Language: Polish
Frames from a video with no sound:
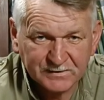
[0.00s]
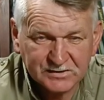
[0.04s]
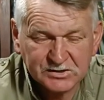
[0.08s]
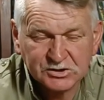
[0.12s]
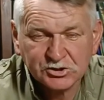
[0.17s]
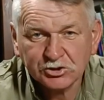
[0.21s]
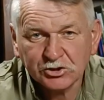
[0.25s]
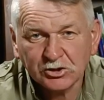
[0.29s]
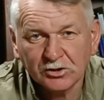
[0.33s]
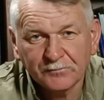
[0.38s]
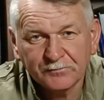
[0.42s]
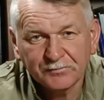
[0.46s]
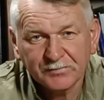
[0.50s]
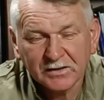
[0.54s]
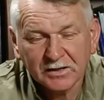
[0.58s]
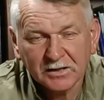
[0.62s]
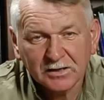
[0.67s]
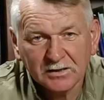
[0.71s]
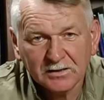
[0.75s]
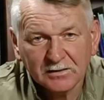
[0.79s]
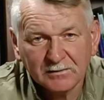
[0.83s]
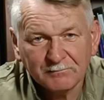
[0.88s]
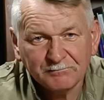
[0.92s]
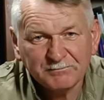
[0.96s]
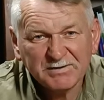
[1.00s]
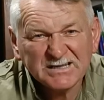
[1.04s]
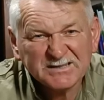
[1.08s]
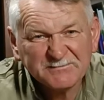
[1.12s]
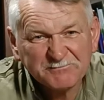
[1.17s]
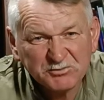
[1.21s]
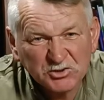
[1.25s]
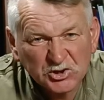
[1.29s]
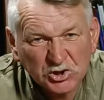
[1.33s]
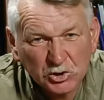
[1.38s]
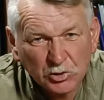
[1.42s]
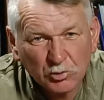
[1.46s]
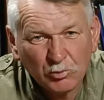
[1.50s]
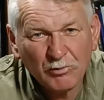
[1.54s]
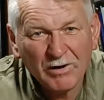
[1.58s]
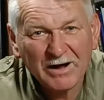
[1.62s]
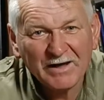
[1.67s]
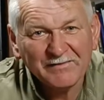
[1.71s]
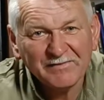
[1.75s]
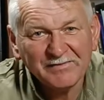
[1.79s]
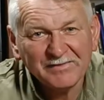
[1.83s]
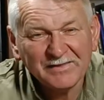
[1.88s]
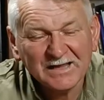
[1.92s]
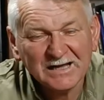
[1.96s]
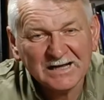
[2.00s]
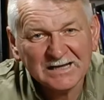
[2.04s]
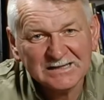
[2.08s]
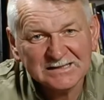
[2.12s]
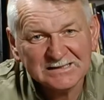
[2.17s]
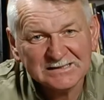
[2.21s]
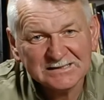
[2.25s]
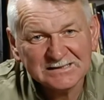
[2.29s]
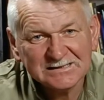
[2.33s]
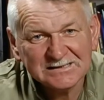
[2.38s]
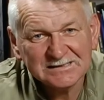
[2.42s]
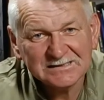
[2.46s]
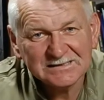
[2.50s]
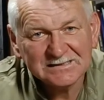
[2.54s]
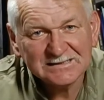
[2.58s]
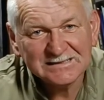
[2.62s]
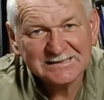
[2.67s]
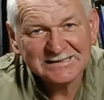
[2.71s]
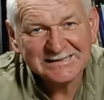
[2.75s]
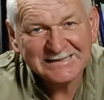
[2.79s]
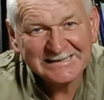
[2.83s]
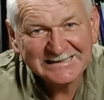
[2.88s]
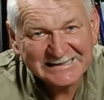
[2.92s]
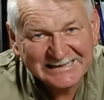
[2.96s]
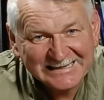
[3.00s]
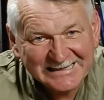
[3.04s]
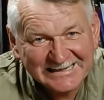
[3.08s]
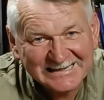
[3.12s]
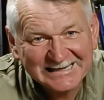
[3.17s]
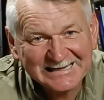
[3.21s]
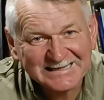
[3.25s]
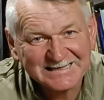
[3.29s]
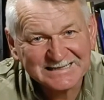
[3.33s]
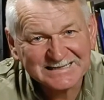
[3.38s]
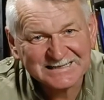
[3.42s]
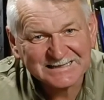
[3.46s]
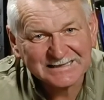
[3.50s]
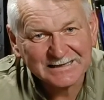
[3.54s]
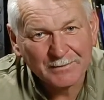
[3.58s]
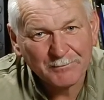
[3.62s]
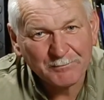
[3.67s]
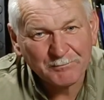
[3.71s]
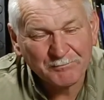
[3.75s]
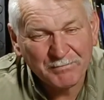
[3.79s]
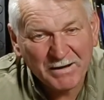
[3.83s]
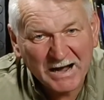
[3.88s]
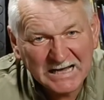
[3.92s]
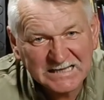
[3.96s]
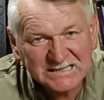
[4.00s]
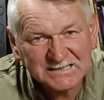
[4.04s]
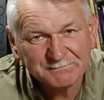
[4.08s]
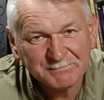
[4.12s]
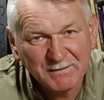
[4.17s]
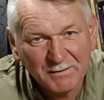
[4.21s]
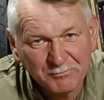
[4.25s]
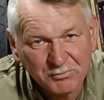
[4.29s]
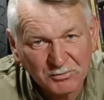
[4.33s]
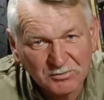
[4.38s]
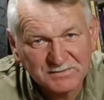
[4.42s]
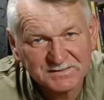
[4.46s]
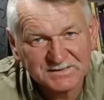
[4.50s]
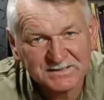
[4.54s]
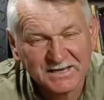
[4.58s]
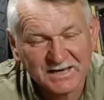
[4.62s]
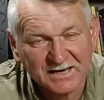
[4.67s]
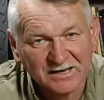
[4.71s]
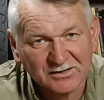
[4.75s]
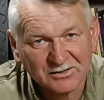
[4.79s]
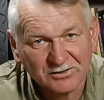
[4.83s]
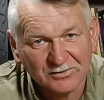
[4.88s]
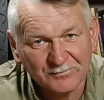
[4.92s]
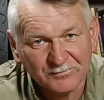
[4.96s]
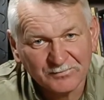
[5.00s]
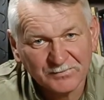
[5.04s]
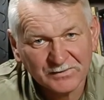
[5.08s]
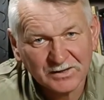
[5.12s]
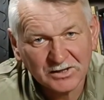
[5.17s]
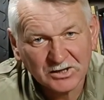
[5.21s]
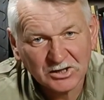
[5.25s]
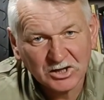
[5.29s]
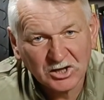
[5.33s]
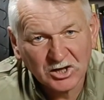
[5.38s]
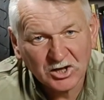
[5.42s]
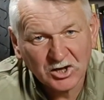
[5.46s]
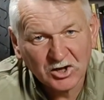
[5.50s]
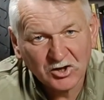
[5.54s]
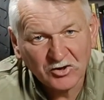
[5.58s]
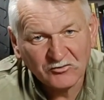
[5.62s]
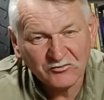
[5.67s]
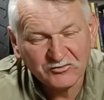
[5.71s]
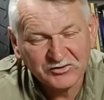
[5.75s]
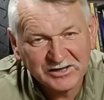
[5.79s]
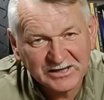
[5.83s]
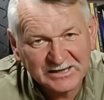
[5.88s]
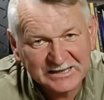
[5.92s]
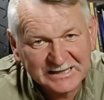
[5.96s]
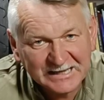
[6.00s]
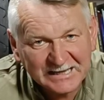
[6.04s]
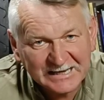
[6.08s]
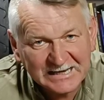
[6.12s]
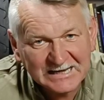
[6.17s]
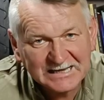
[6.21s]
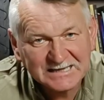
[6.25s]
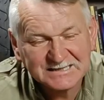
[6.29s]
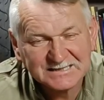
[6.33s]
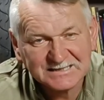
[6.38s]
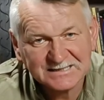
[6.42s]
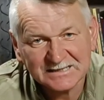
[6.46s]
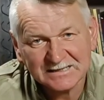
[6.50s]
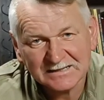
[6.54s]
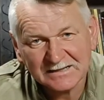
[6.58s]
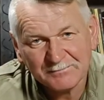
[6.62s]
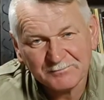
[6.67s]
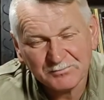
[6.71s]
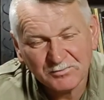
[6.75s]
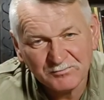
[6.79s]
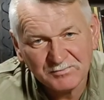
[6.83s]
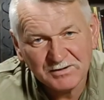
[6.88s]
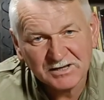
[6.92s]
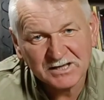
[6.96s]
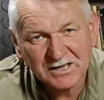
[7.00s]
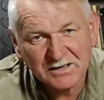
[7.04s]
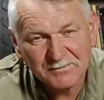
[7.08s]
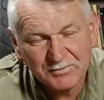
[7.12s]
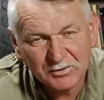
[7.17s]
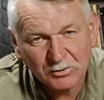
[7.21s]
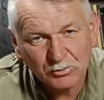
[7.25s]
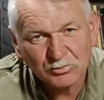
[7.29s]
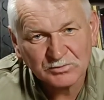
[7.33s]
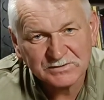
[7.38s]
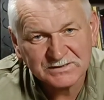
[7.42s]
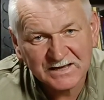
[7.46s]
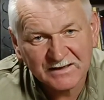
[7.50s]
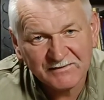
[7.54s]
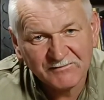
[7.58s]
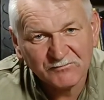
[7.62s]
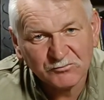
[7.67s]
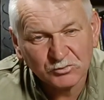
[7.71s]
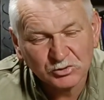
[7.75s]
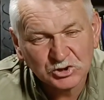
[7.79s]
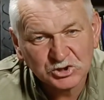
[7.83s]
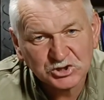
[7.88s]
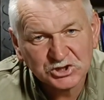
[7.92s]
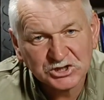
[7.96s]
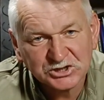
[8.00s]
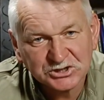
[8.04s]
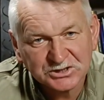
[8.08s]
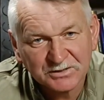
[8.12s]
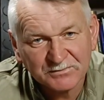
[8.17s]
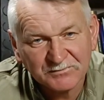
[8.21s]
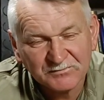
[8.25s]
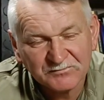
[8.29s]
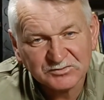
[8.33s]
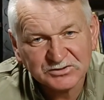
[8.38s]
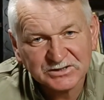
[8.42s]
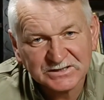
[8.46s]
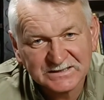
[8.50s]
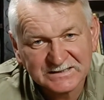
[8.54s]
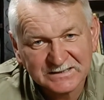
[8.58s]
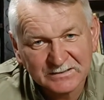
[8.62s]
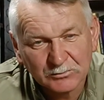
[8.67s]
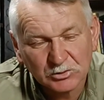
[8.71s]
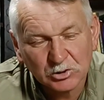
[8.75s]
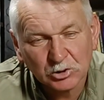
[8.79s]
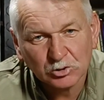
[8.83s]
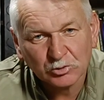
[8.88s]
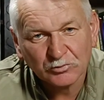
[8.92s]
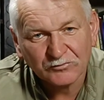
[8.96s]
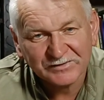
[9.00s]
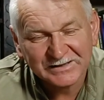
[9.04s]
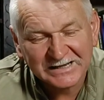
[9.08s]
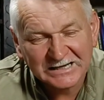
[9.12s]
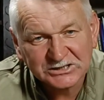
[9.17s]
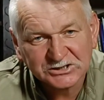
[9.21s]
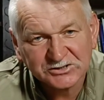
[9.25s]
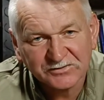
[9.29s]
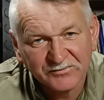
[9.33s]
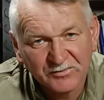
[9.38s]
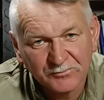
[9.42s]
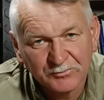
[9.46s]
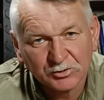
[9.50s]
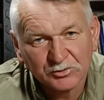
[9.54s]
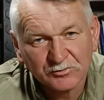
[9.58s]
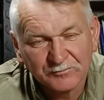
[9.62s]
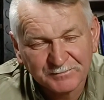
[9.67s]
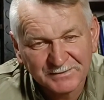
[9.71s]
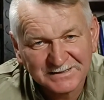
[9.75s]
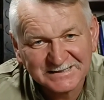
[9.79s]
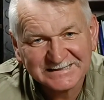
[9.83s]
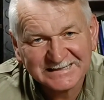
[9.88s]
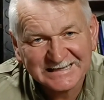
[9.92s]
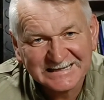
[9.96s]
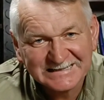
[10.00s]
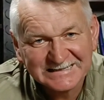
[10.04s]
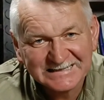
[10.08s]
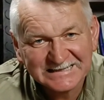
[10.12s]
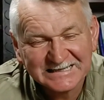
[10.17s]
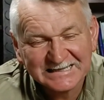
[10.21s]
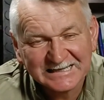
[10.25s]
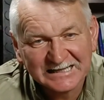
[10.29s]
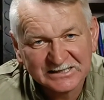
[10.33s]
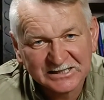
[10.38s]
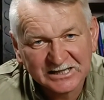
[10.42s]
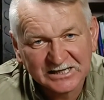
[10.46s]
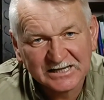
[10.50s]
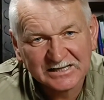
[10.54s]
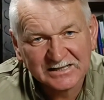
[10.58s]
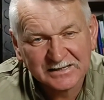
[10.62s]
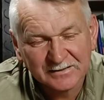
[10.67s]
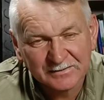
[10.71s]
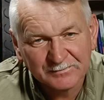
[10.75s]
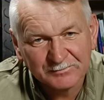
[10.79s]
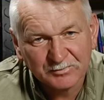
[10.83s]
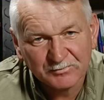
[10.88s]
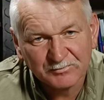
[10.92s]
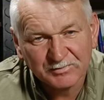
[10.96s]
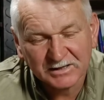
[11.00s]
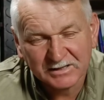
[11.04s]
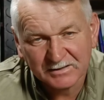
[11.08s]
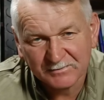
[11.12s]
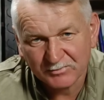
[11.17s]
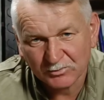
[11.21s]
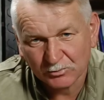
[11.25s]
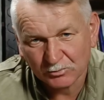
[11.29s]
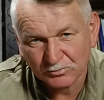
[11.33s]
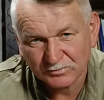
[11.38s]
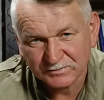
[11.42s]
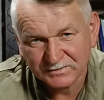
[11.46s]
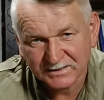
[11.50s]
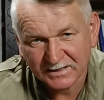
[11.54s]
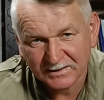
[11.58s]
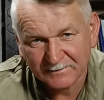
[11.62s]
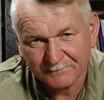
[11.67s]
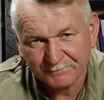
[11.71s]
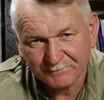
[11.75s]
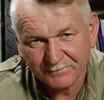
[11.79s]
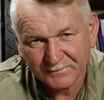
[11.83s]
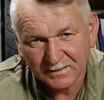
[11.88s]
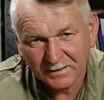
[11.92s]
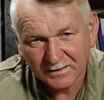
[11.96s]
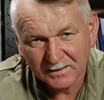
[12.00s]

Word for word: Zresztą bezprzykładna ingerencja państwa polskiego w interesy Republiki Białoruskiej w 2020 roku w trakcie wyborów prezydenckich na terenie Republiki Białoruskiej